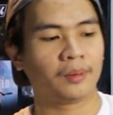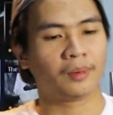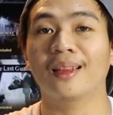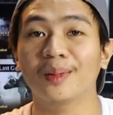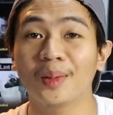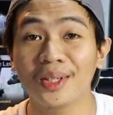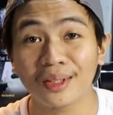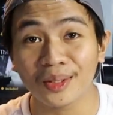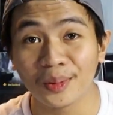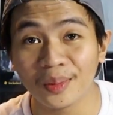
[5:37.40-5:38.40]
Ito na
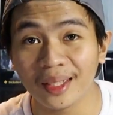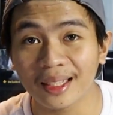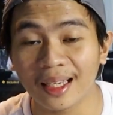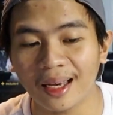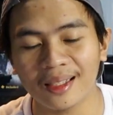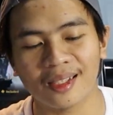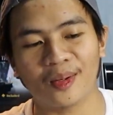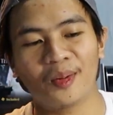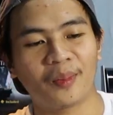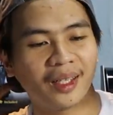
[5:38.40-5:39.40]
yung unit guys,
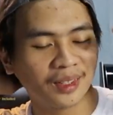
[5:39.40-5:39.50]
oh my